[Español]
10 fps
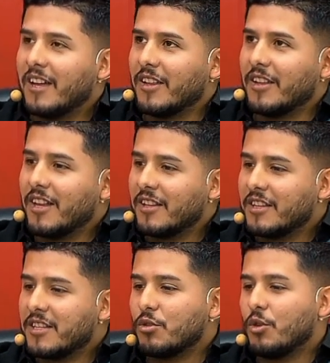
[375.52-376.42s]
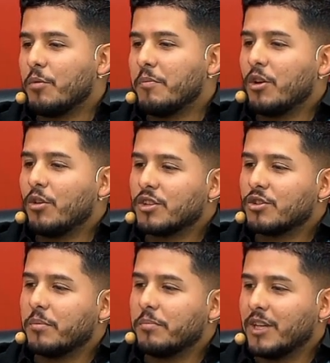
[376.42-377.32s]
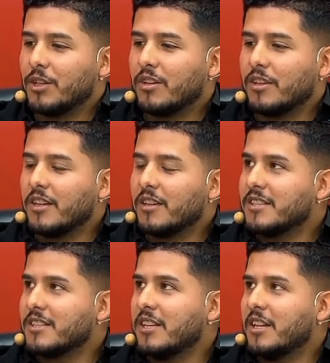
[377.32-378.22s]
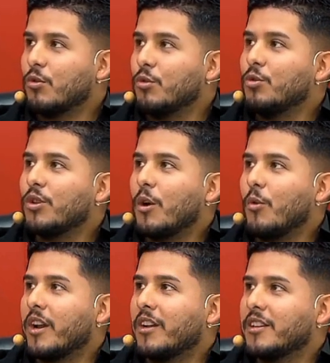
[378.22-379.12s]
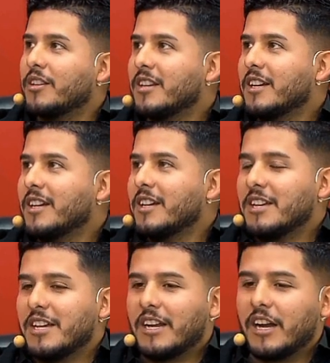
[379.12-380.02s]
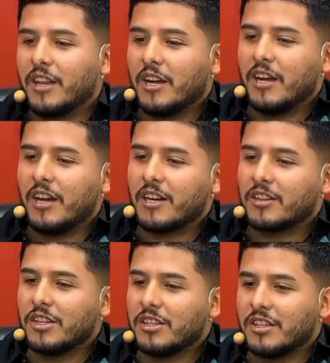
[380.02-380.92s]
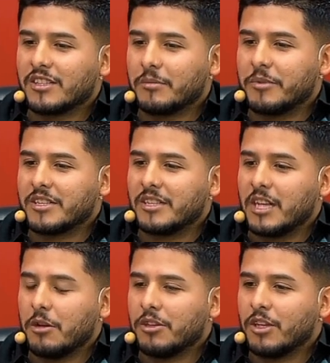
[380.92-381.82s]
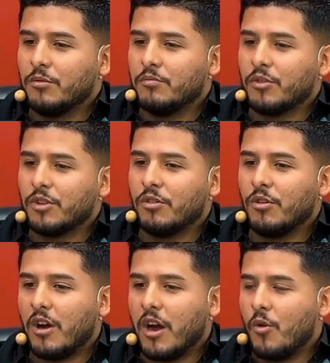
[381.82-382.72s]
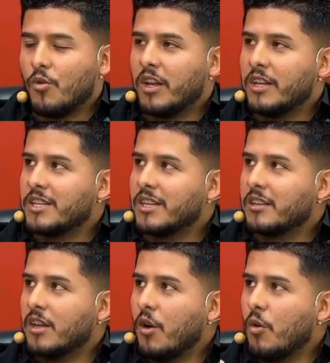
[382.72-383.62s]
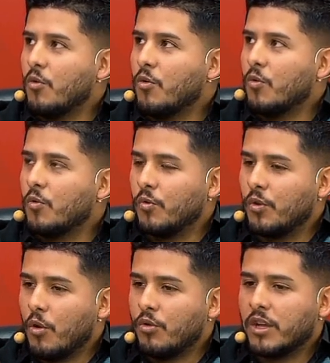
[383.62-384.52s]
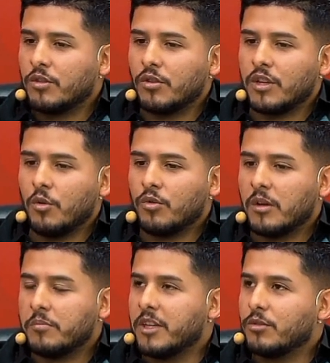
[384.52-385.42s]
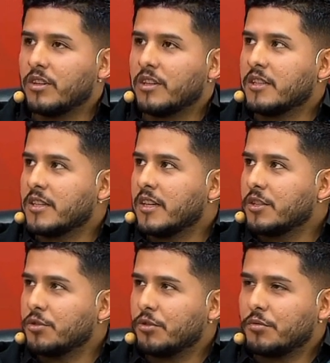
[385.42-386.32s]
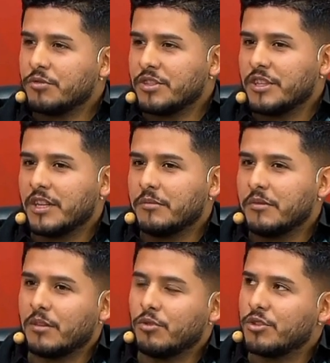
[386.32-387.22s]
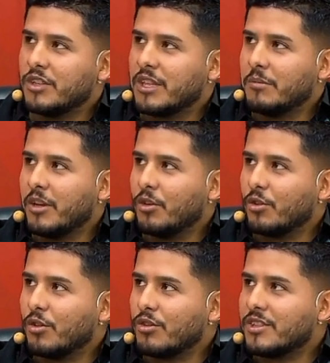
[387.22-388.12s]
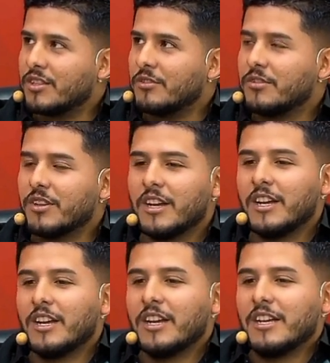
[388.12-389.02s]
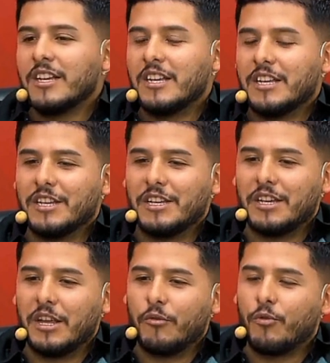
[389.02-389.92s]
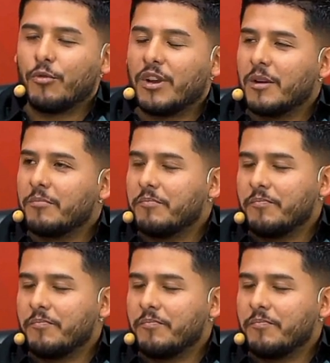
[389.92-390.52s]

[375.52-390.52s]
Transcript: deidades o mejor dicho espiritualidades de la cultura ah, guaraní. y cada artista representaba ¿viste, en un modelo a una leyenda o a una historia o una espiritualidad, ya que ellos no consideran ¿viste, mucho el tema de los dioses. ¿no? Sí, sí, sí. Y, y fue una